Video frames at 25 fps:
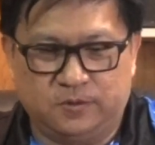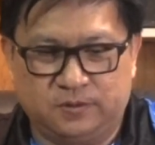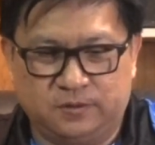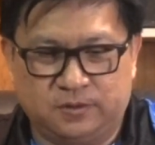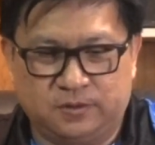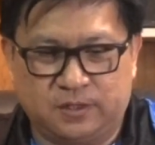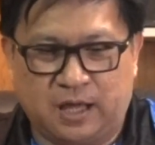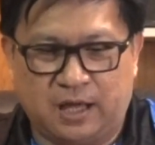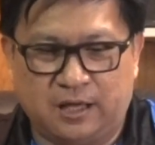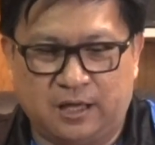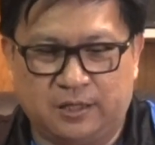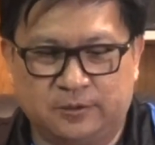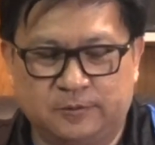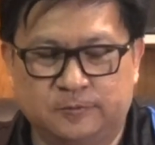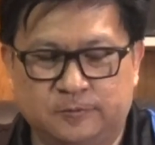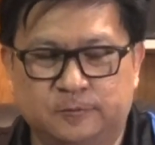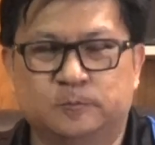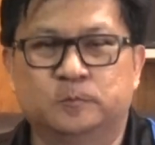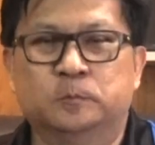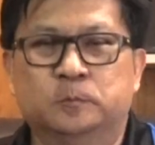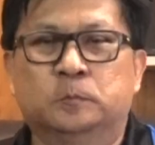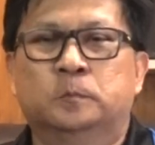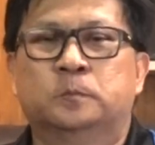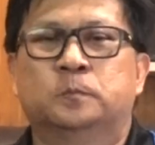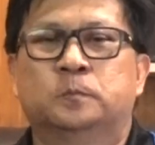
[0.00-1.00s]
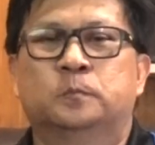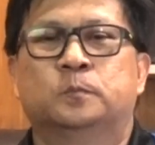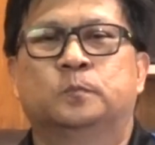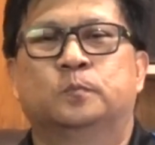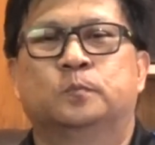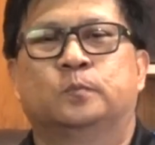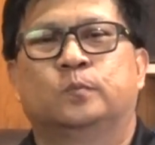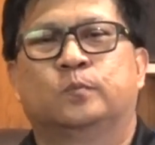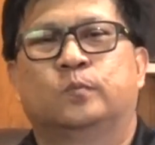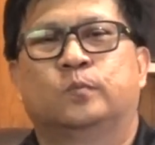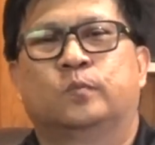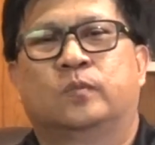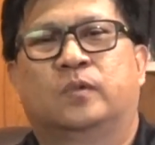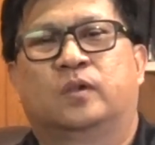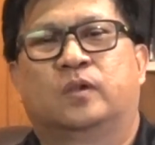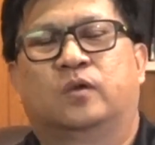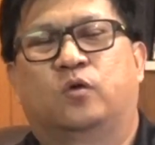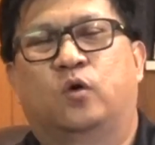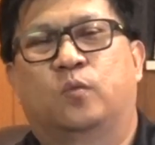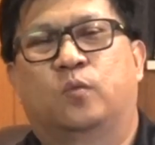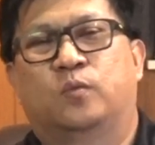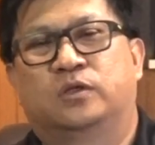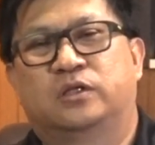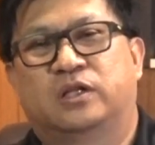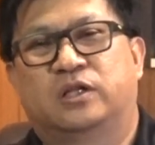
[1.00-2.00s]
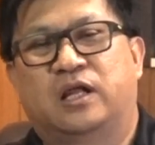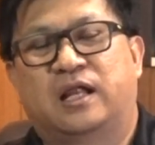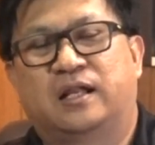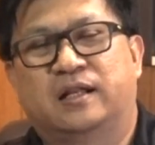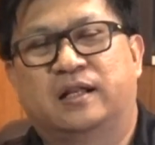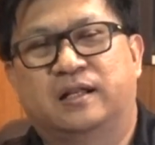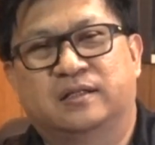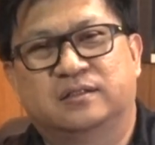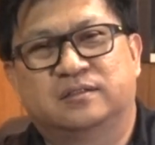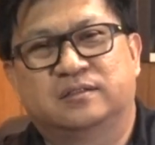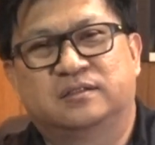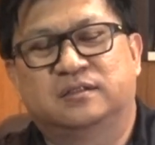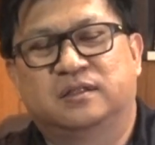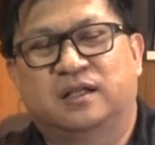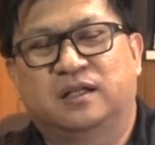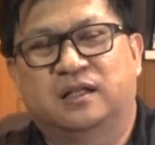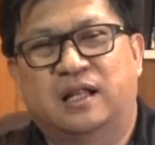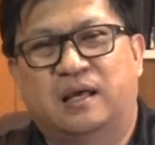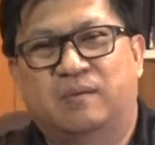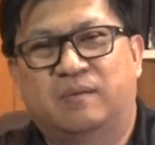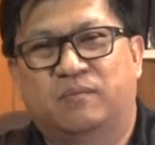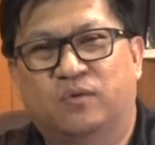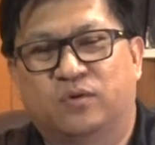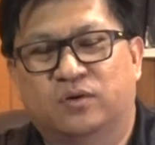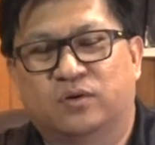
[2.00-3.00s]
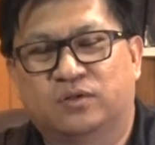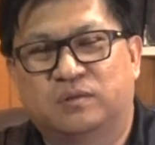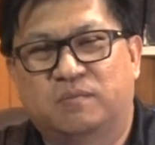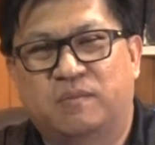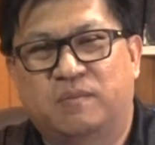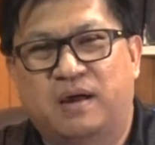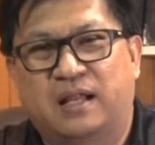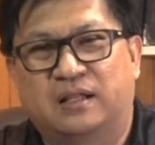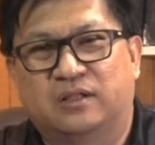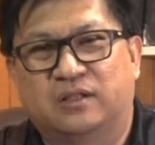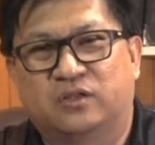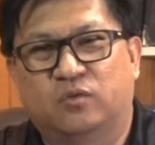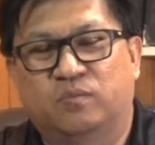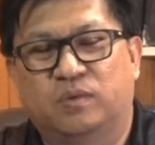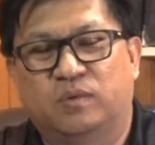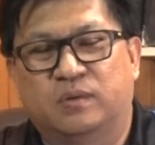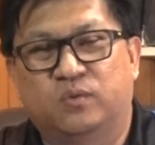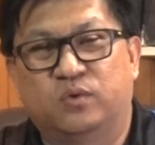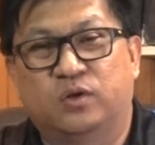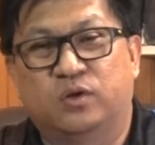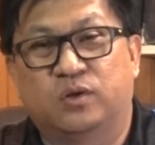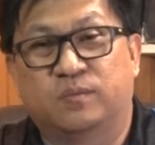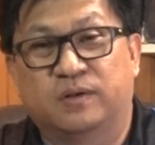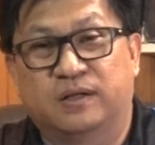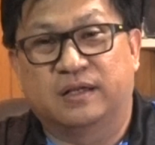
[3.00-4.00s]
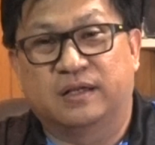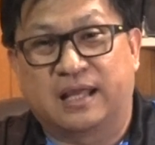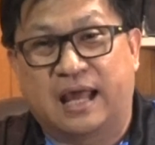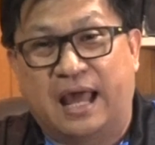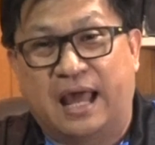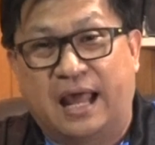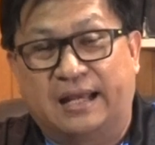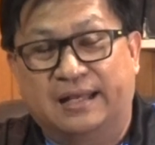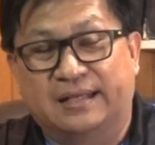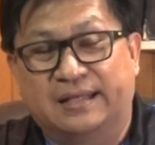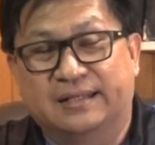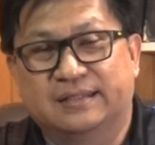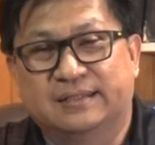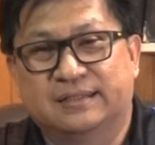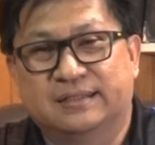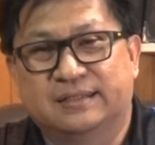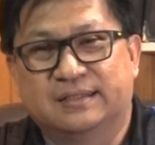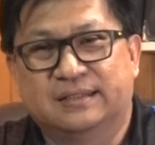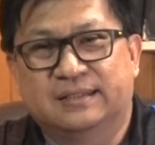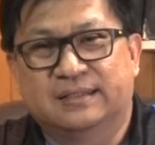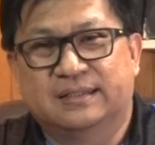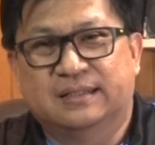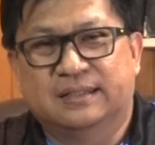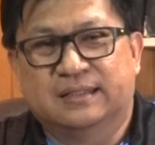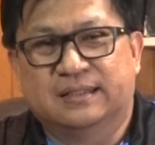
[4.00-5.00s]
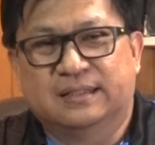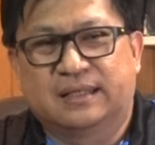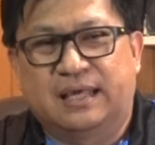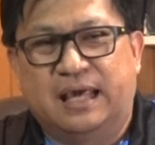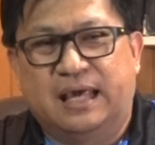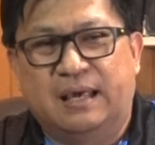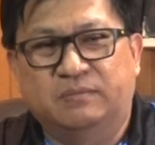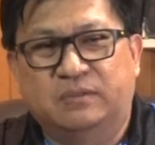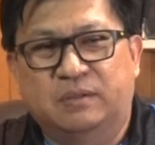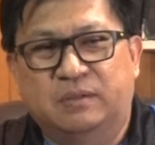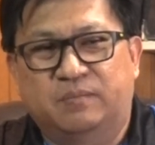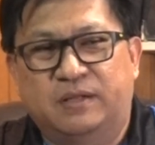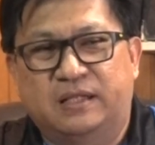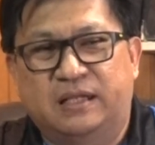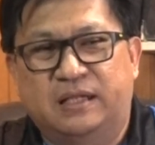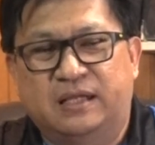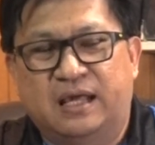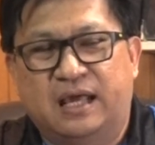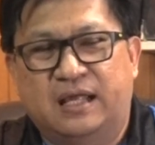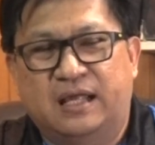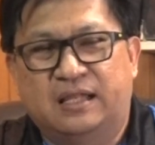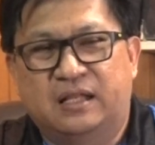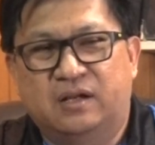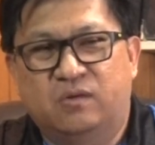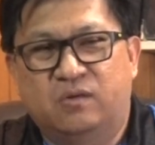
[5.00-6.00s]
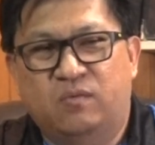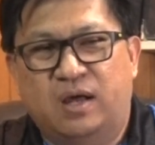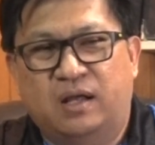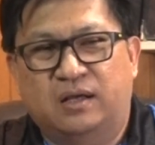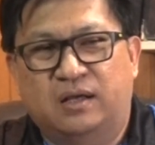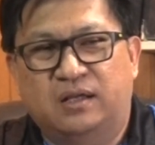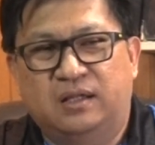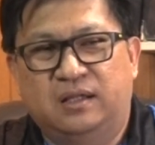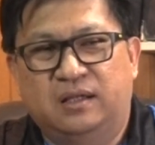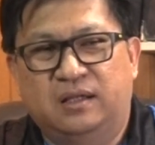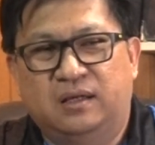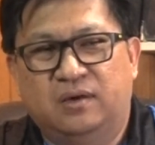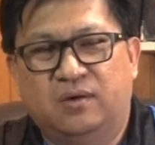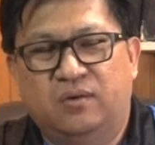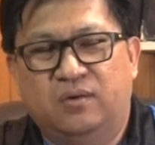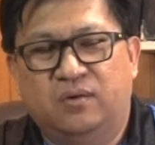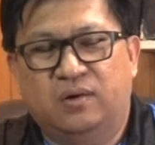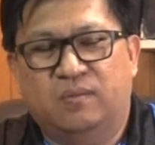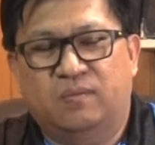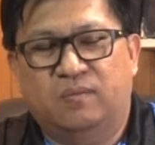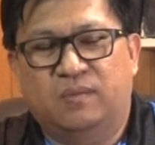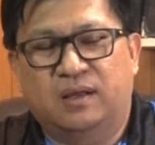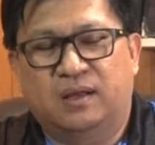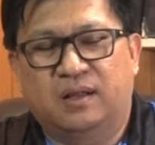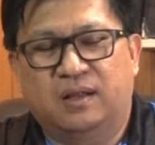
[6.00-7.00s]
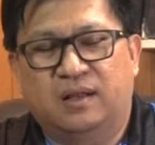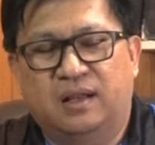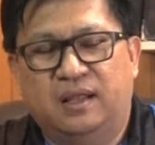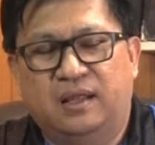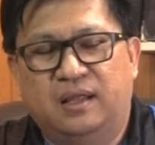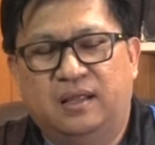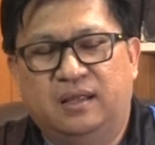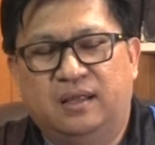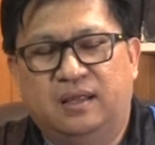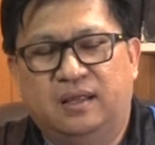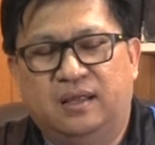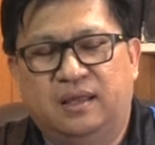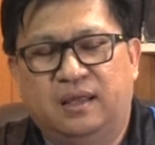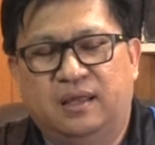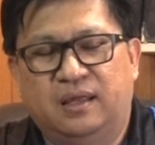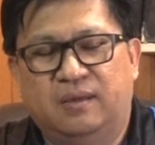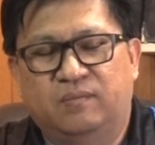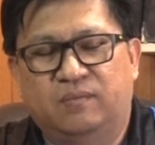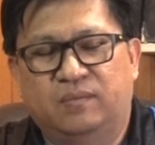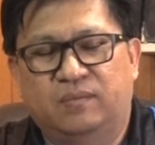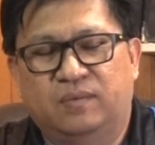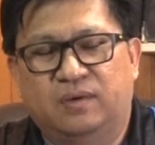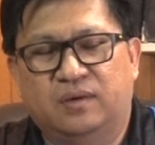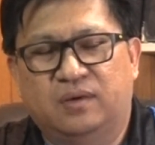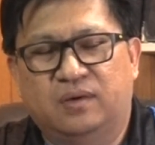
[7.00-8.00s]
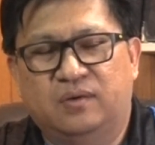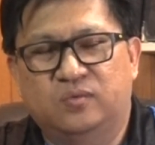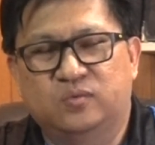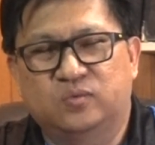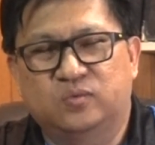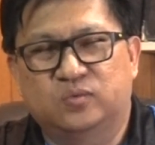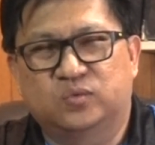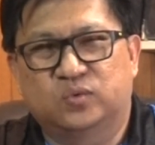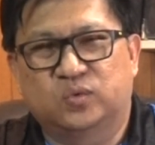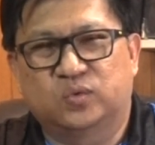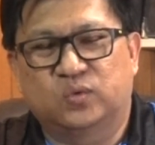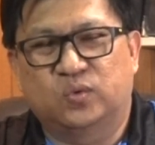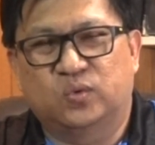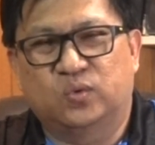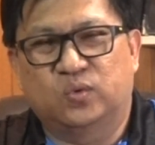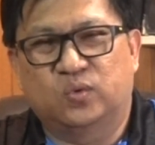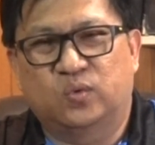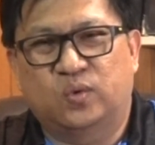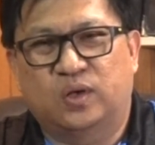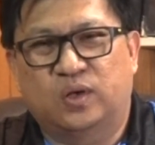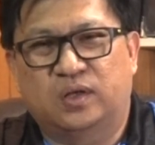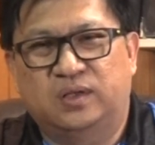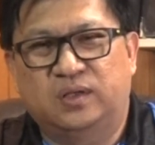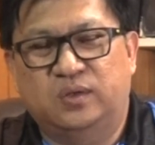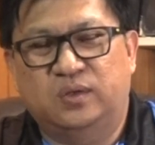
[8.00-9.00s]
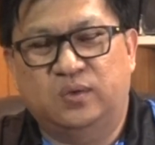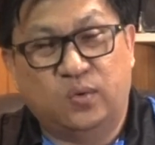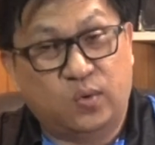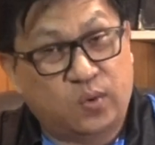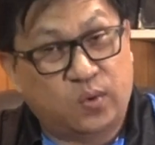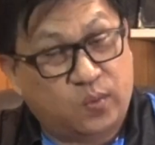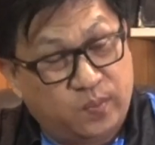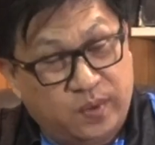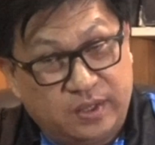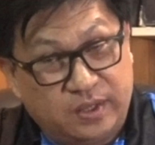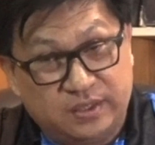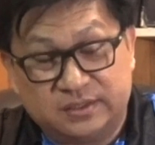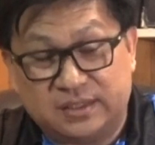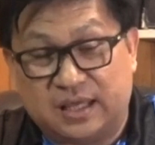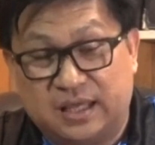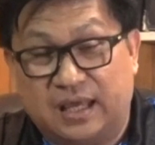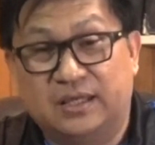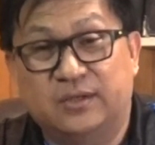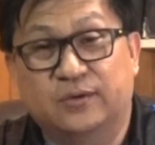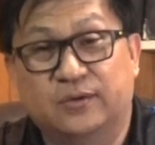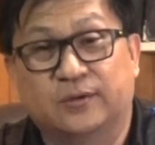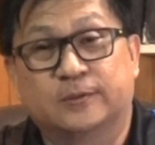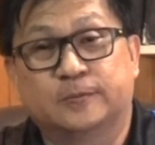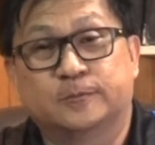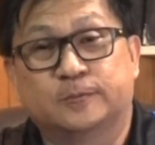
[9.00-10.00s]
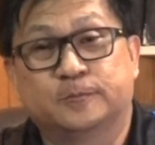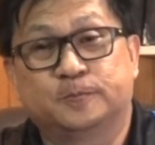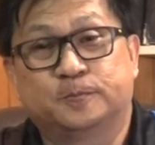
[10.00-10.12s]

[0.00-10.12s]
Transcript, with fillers: ทางกรมราชทัณฑ์ซึ่งในนามของรัฐบาลต้องเป็นผู้ดำเนิการเกมจะเป็นยังไงในระหว่างนี้เขากำลังเร่งเกมเข้าสู่วันที่6เมษายน